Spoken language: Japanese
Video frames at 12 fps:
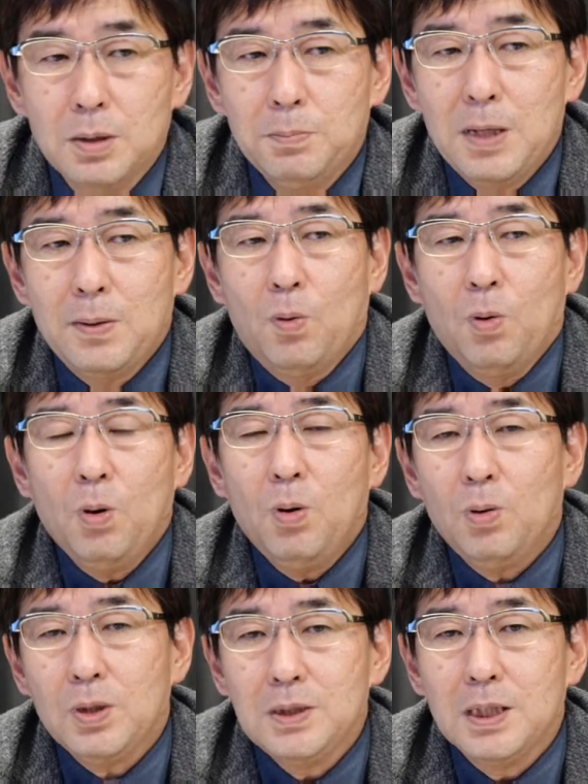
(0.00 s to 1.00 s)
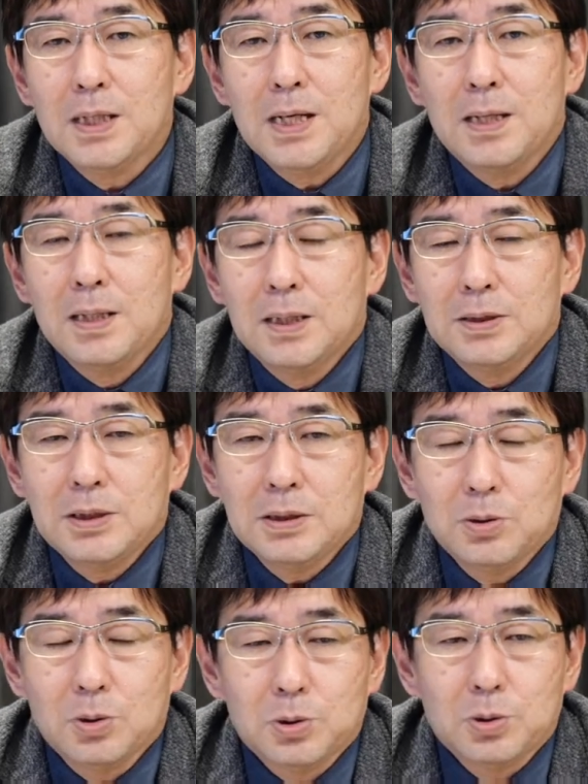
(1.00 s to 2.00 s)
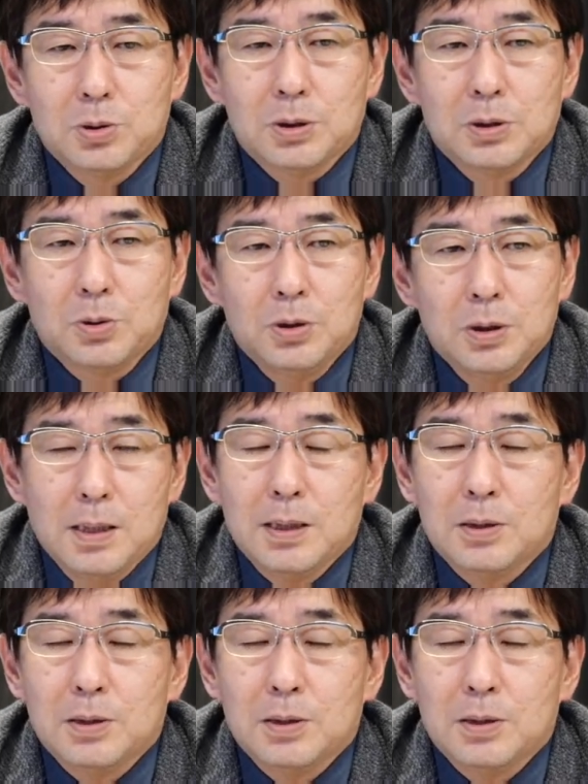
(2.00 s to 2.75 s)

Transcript: 前は大きなね施設を作ってそこに